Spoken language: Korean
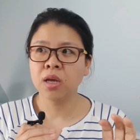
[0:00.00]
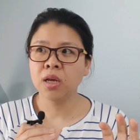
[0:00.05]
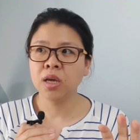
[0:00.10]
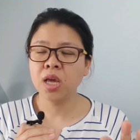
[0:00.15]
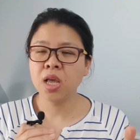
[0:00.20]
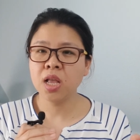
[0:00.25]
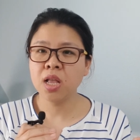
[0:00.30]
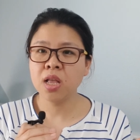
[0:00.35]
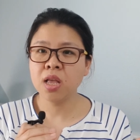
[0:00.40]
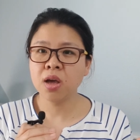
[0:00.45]

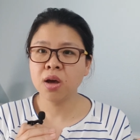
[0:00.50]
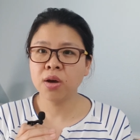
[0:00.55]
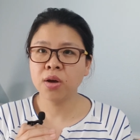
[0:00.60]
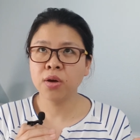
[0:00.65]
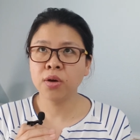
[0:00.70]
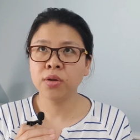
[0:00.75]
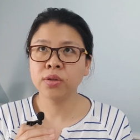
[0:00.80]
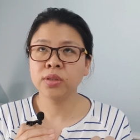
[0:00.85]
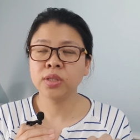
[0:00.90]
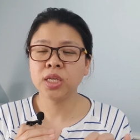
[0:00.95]

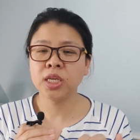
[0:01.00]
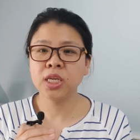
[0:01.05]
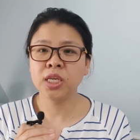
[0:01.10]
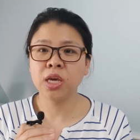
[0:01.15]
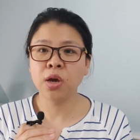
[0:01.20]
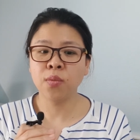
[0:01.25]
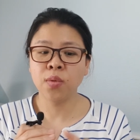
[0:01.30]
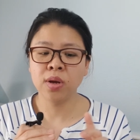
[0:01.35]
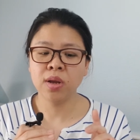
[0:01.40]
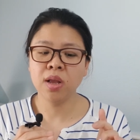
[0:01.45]
1년
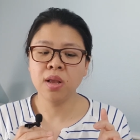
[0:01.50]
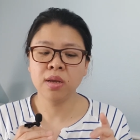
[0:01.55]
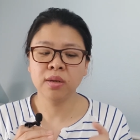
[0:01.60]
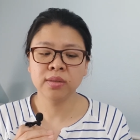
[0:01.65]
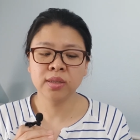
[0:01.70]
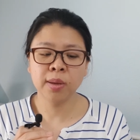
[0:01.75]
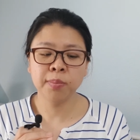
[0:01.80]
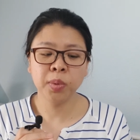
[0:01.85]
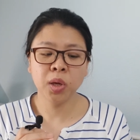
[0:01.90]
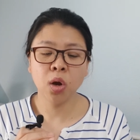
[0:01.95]
2개월,
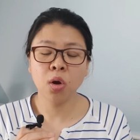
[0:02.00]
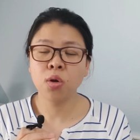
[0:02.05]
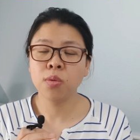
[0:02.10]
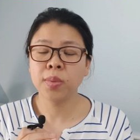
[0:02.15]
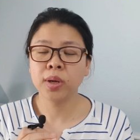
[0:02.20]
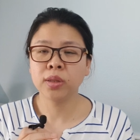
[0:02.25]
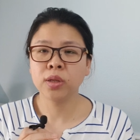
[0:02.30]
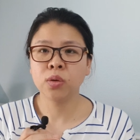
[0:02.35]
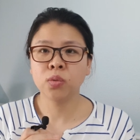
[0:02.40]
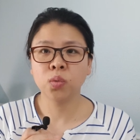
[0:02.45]
1년 3개월
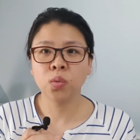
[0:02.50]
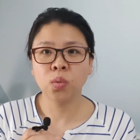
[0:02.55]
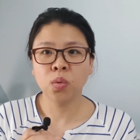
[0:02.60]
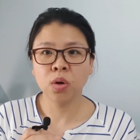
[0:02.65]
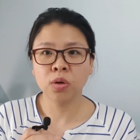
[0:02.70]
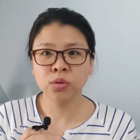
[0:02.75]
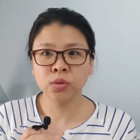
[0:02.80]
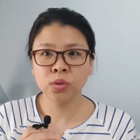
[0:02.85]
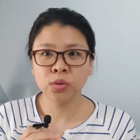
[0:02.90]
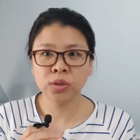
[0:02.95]
만에도
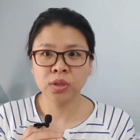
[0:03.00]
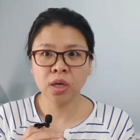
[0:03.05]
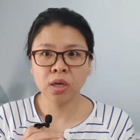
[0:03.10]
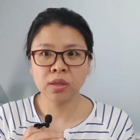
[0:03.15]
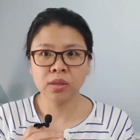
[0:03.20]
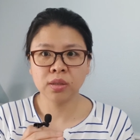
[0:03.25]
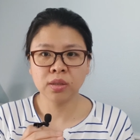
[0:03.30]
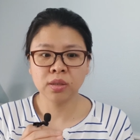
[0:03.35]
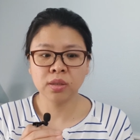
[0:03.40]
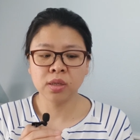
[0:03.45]

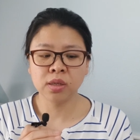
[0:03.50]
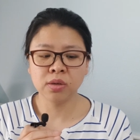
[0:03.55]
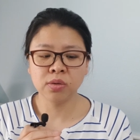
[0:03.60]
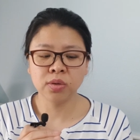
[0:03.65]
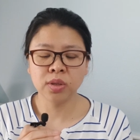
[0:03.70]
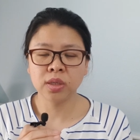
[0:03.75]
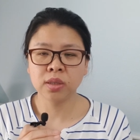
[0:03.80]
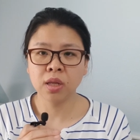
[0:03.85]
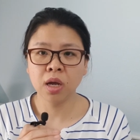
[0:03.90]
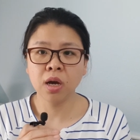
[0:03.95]
어서시에이트
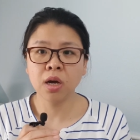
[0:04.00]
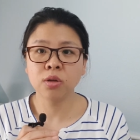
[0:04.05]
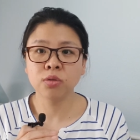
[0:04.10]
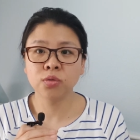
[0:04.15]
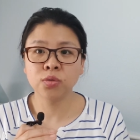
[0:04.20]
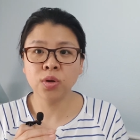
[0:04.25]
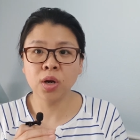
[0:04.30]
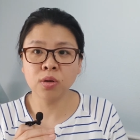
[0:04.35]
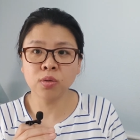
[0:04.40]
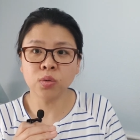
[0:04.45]
디그리
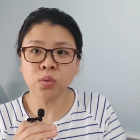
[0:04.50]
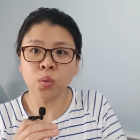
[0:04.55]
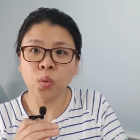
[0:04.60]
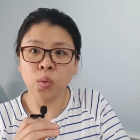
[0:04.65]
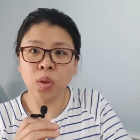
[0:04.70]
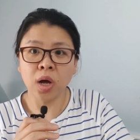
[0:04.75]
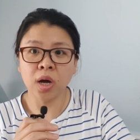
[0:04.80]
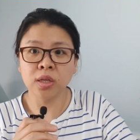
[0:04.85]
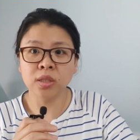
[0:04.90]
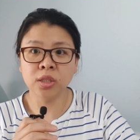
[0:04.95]
따가지고 한국
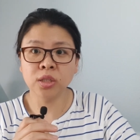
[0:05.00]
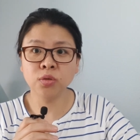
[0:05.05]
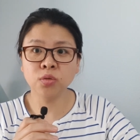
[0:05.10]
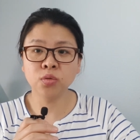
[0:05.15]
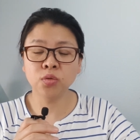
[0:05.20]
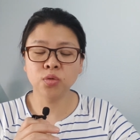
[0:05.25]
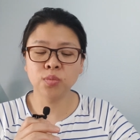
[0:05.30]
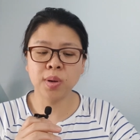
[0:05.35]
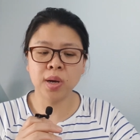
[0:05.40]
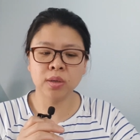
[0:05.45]
돌아간
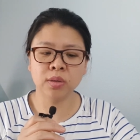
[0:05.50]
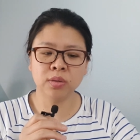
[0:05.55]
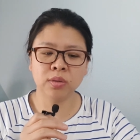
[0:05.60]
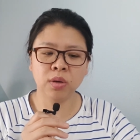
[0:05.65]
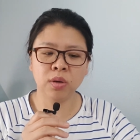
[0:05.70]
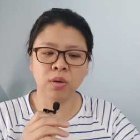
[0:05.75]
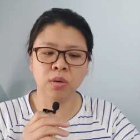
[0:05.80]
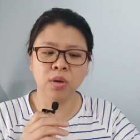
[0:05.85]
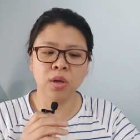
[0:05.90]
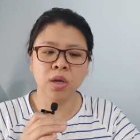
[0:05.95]
친구도
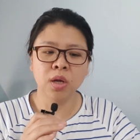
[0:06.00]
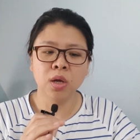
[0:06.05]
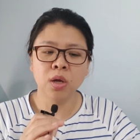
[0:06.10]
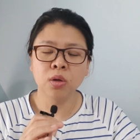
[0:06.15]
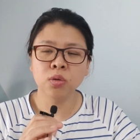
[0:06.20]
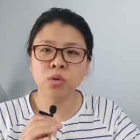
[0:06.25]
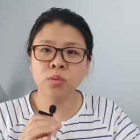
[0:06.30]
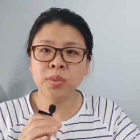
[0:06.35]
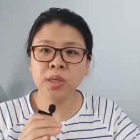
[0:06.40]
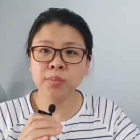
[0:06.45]
봤어요.
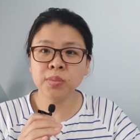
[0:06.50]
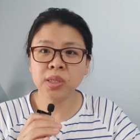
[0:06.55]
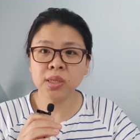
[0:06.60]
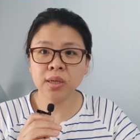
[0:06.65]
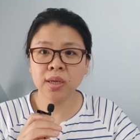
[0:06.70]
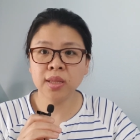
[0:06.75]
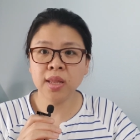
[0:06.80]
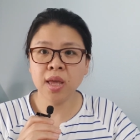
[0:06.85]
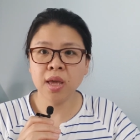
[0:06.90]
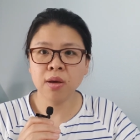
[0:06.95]
좀
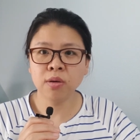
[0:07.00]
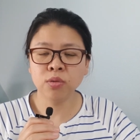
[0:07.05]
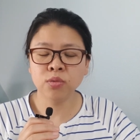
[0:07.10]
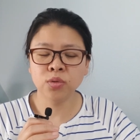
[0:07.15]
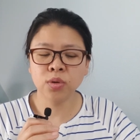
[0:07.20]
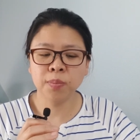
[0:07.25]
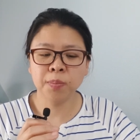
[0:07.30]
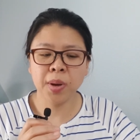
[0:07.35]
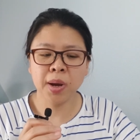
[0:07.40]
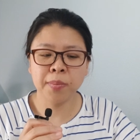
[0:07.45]
힘들긴 해요.
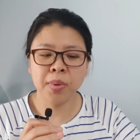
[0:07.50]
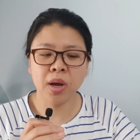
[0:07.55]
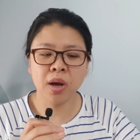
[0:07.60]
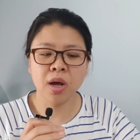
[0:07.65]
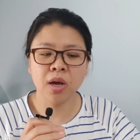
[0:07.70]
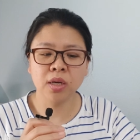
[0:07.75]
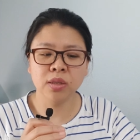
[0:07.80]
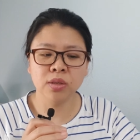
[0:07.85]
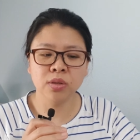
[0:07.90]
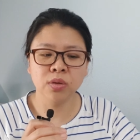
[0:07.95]
수업
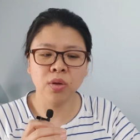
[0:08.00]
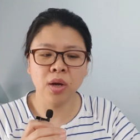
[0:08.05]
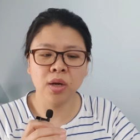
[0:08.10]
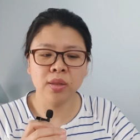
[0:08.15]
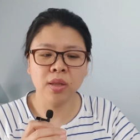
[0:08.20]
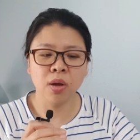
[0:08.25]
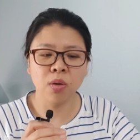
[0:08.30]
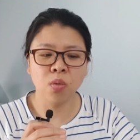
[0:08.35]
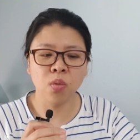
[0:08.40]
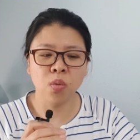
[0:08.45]
빡빡하게 들어야
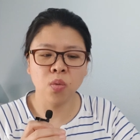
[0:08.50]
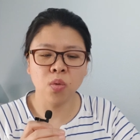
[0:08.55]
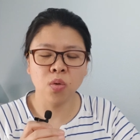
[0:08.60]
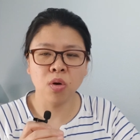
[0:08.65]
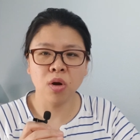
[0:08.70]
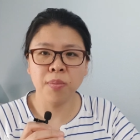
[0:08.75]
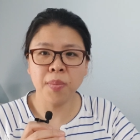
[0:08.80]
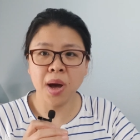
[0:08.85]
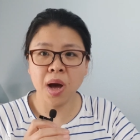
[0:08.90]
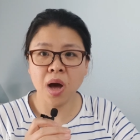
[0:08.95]
되고
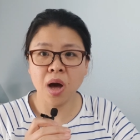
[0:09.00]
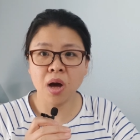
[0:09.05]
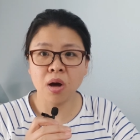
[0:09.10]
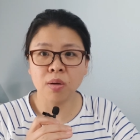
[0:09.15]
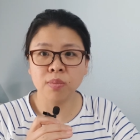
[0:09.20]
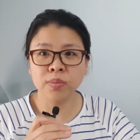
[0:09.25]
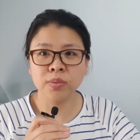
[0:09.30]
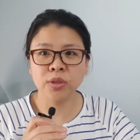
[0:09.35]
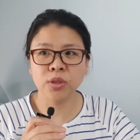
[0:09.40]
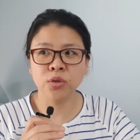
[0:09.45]
거의 방학
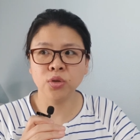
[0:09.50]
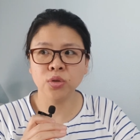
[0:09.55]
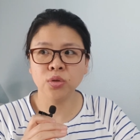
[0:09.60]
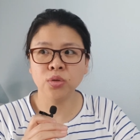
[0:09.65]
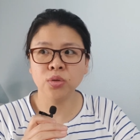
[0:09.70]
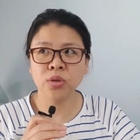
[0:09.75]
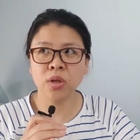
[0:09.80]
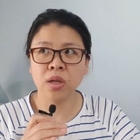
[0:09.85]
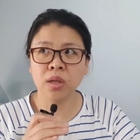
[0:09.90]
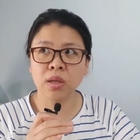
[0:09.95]
없이
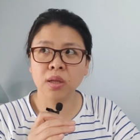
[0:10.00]
쉬는